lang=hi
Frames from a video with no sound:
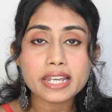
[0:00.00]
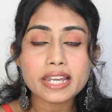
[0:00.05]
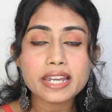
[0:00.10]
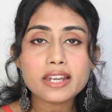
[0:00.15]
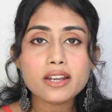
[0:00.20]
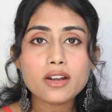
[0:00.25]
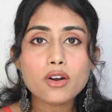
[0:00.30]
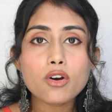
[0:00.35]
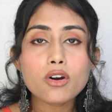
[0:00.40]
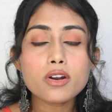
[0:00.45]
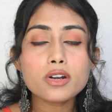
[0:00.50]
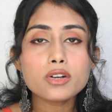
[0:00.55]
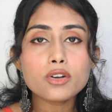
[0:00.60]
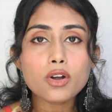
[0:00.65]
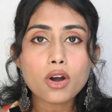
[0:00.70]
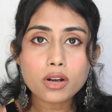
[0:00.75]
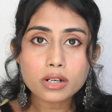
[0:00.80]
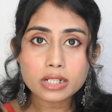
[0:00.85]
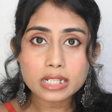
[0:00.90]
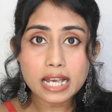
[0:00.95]
और लॉन्ग
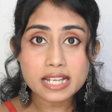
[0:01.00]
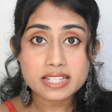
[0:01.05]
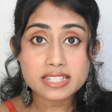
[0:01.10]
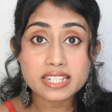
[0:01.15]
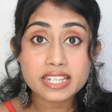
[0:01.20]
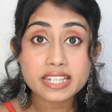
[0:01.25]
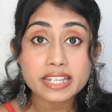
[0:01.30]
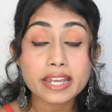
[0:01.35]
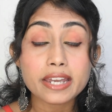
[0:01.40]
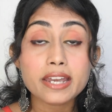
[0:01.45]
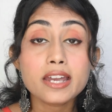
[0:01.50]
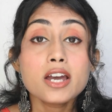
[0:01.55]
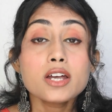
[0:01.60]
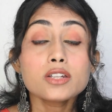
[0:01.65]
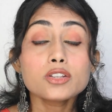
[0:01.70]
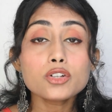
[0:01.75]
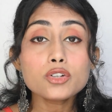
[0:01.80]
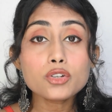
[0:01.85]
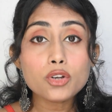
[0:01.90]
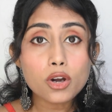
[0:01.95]
लास्टिंग है तो
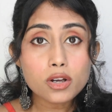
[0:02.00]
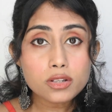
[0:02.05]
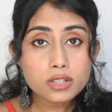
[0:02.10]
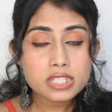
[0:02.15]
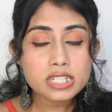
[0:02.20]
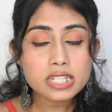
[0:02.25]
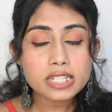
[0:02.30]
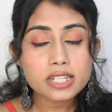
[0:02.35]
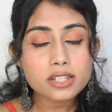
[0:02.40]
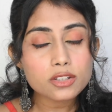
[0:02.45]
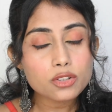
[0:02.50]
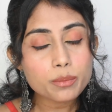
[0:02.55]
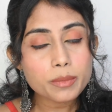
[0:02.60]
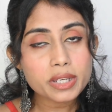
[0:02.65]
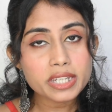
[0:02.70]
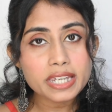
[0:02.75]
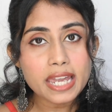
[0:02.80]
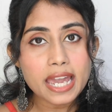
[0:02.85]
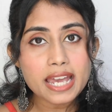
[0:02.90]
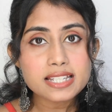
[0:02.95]
नॉन स्टिकी तो मैं कह
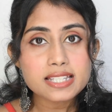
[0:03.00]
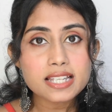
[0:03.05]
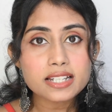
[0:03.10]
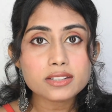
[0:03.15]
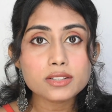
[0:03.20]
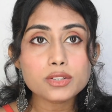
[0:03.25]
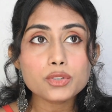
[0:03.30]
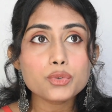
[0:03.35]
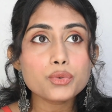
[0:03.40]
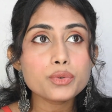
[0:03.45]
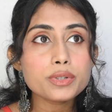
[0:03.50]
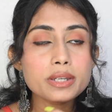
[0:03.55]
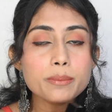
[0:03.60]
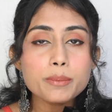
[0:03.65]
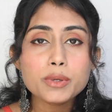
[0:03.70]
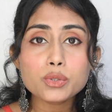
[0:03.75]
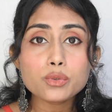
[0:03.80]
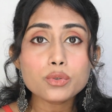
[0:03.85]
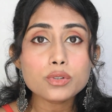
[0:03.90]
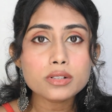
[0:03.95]
सकती हूँ ये बिल्कुल